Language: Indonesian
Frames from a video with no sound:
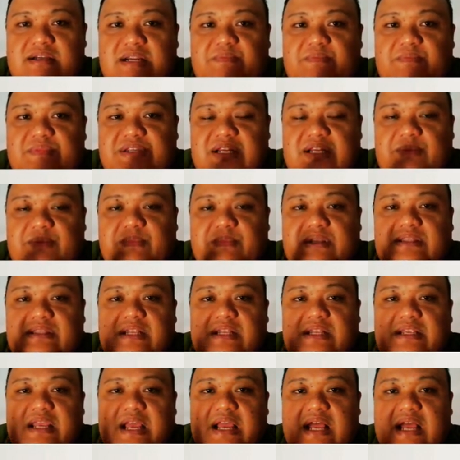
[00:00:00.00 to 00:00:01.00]
dan menjadi
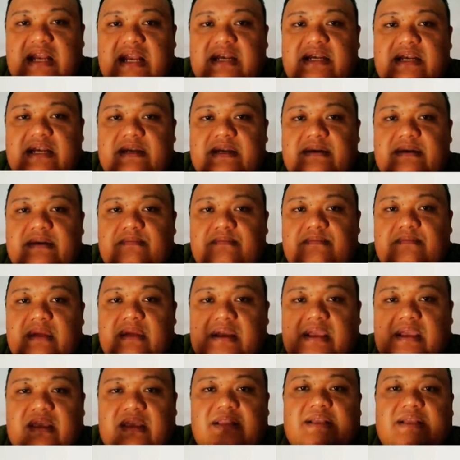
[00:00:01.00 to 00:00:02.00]
pertanyaan
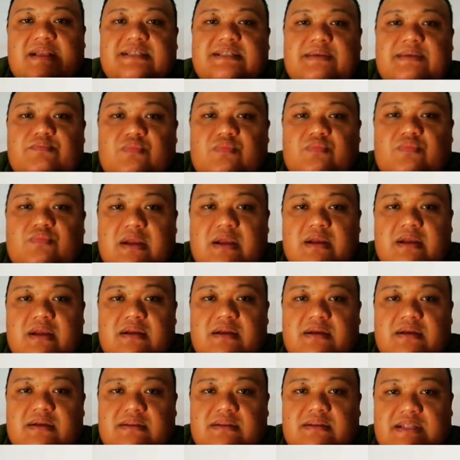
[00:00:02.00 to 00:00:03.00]
bagi kita semua.
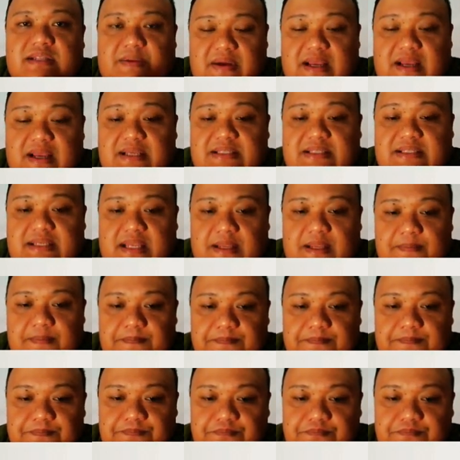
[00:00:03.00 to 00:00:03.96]
Terima kasih.